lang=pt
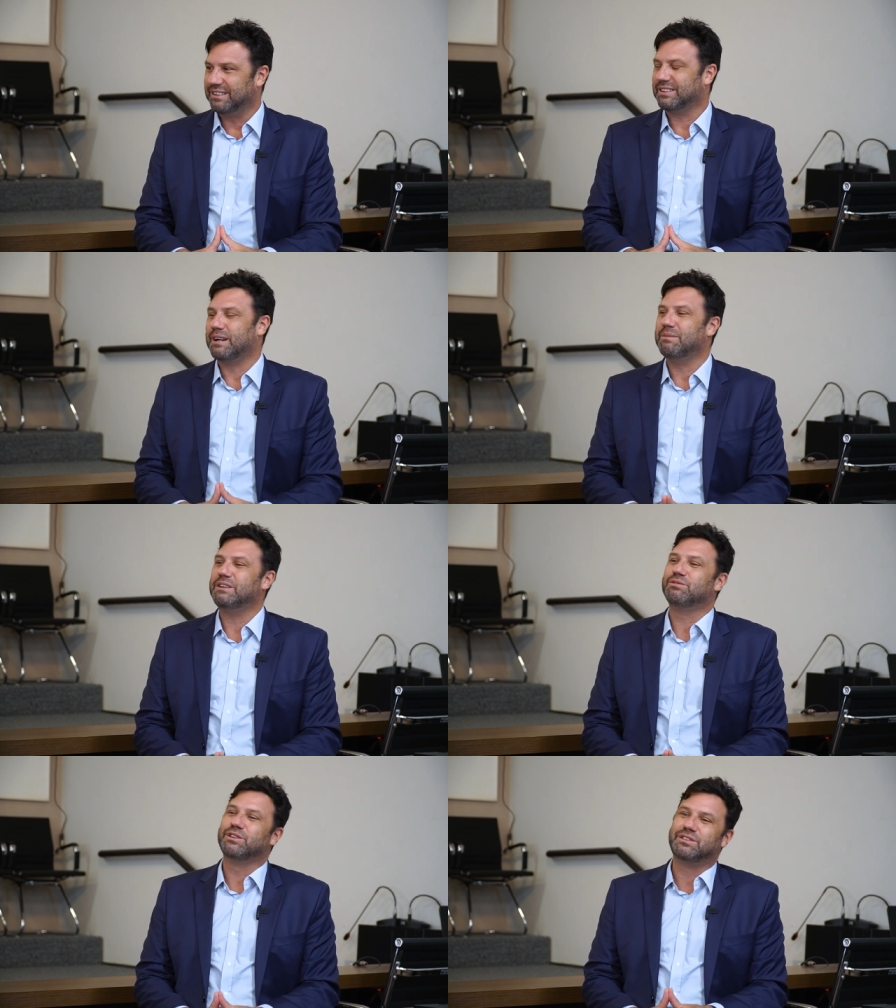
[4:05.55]

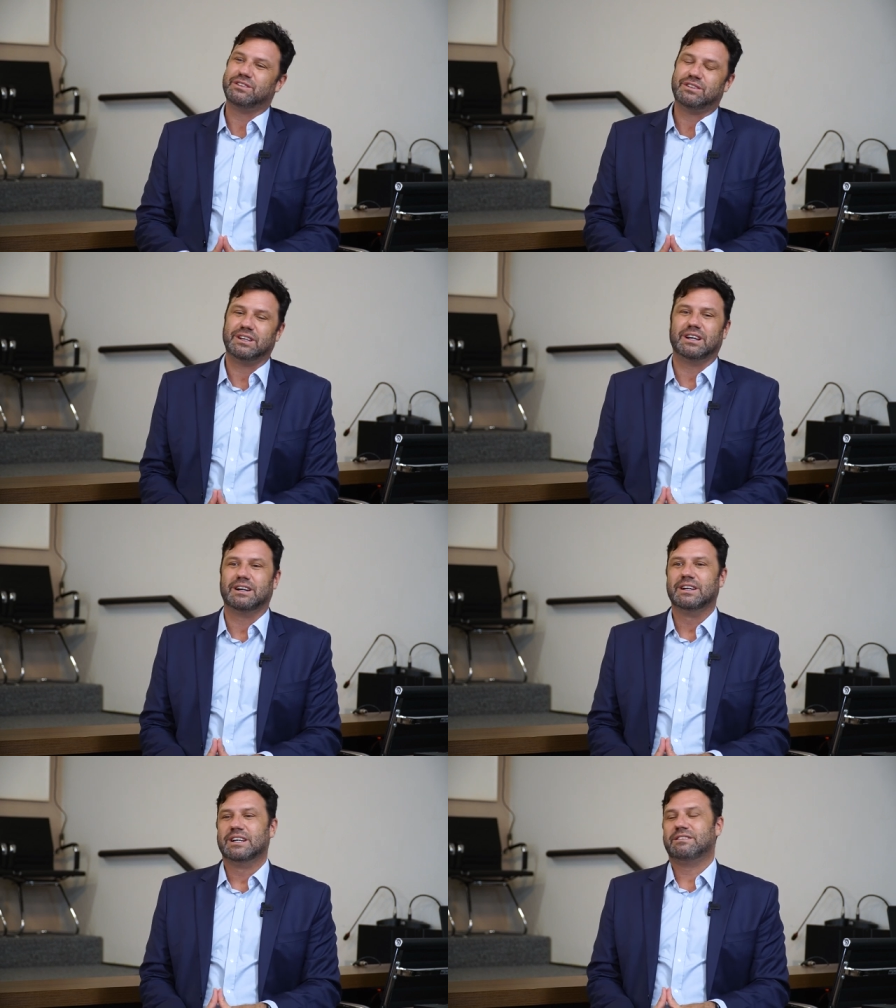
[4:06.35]
Antigamente você tinha,
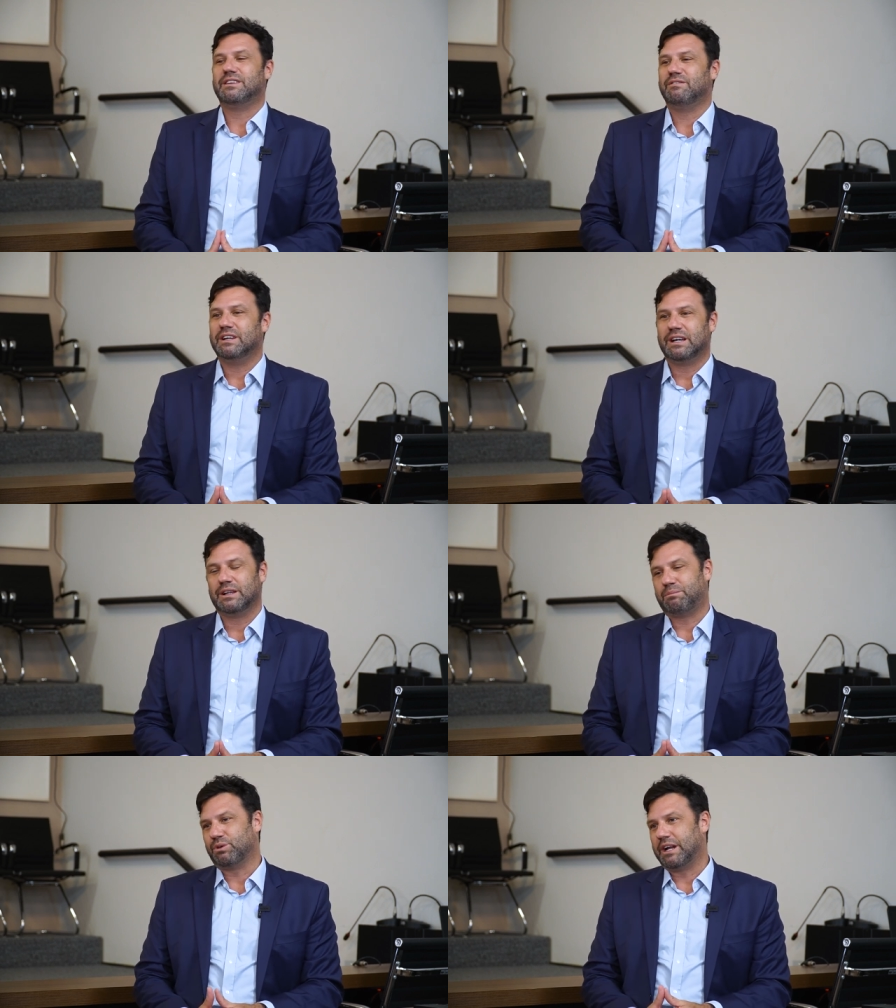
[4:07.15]
você vinha
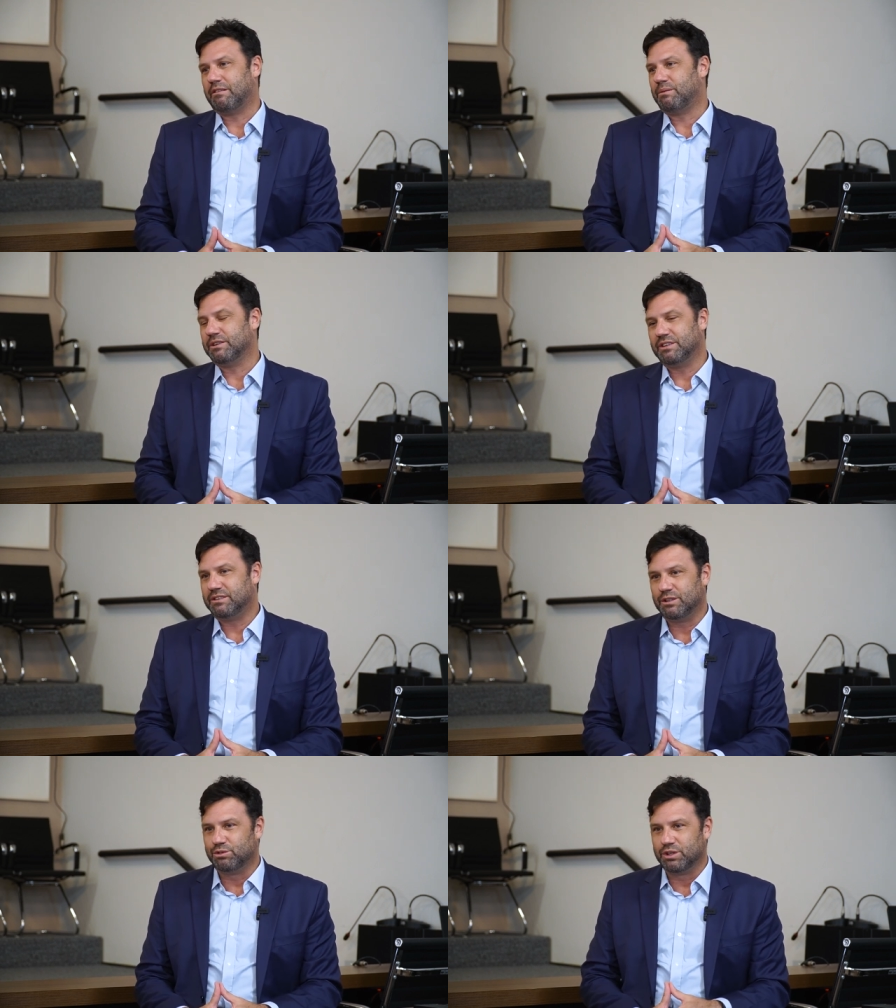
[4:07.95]
procurar uma
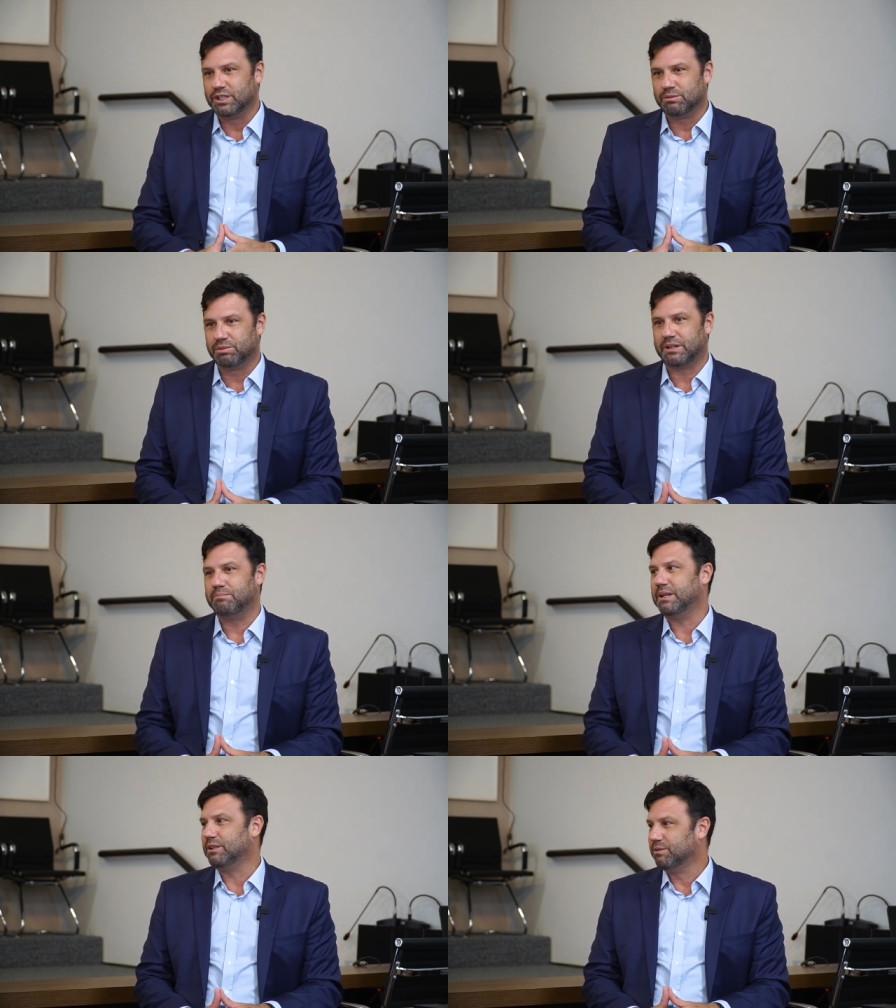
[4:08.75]
agência de turismo,
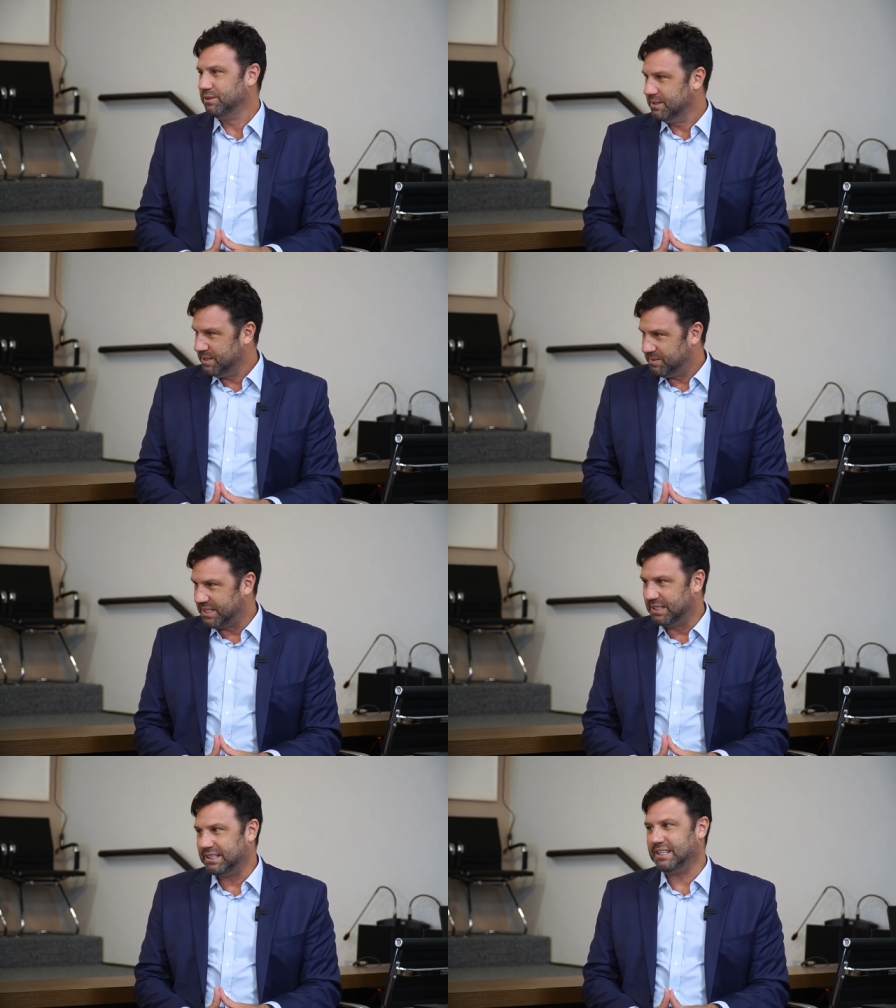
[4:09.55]
sabendo,
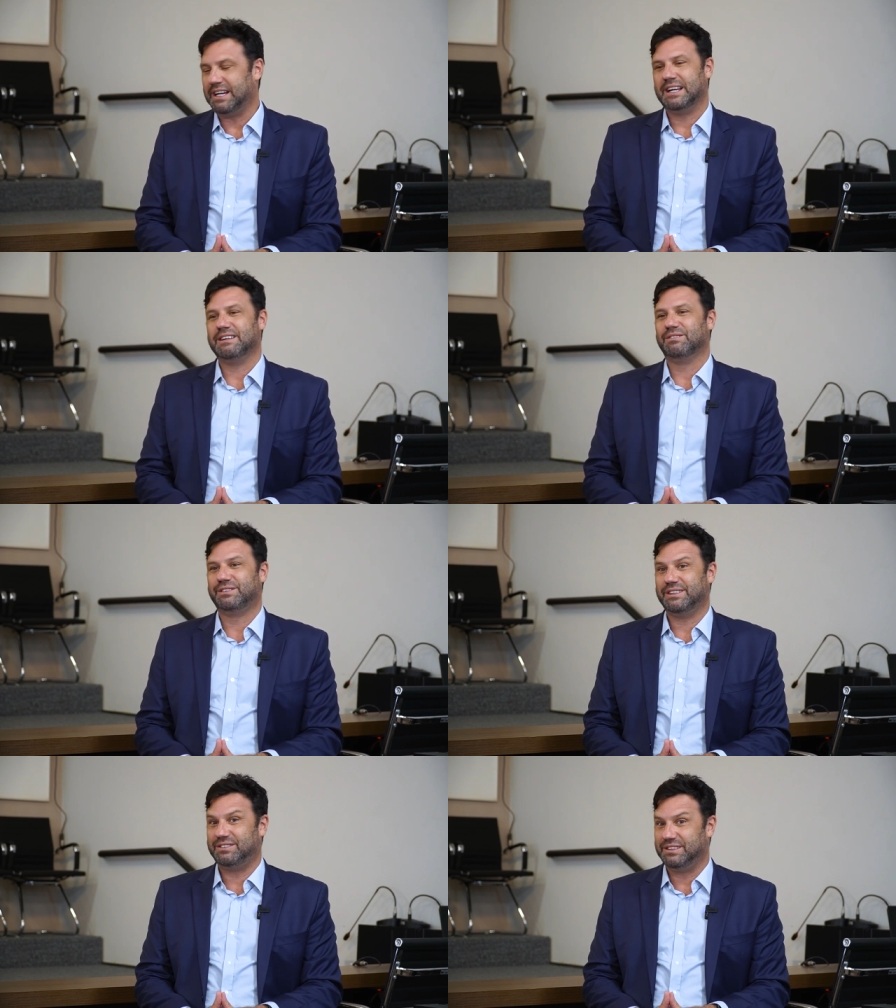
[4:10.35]
e, e aí
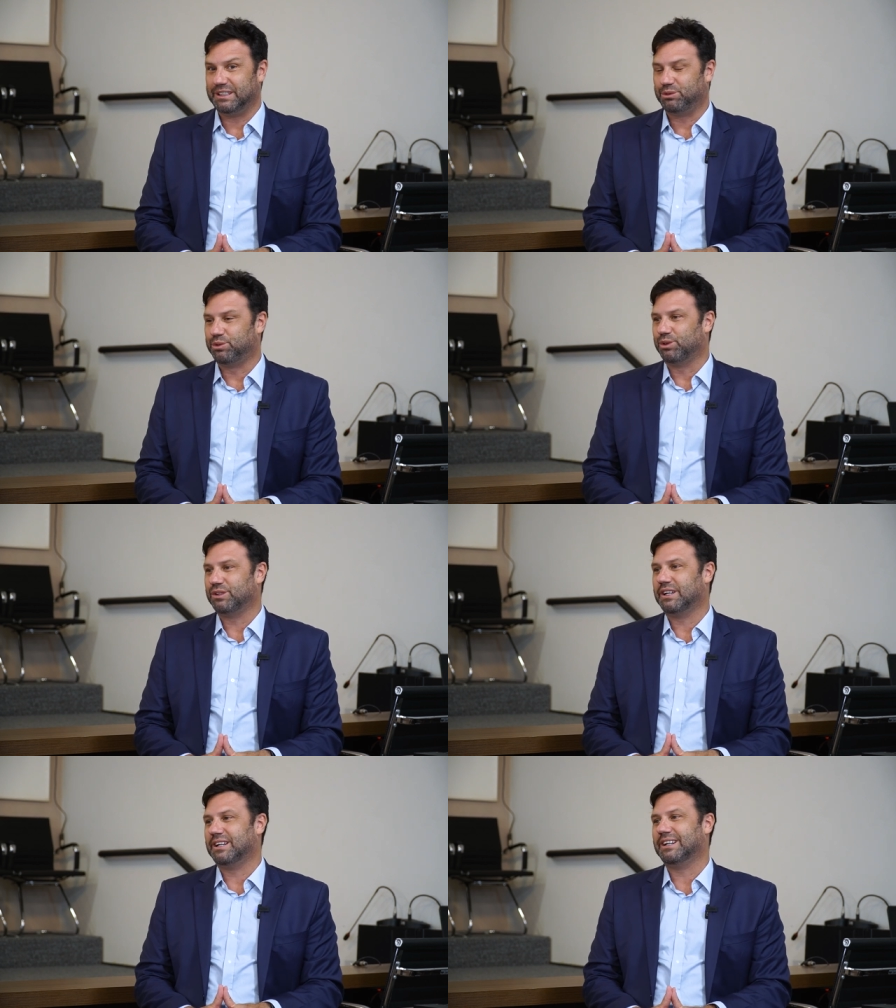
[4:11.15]
você tinha
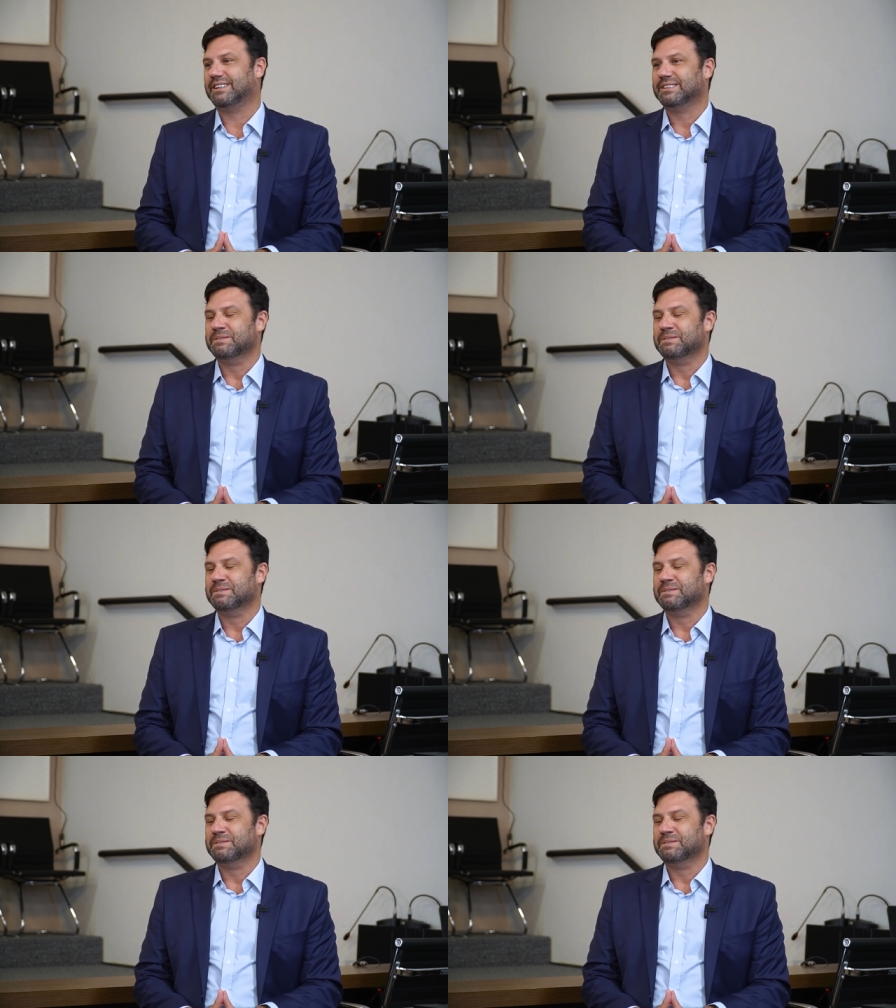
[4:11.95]
toda,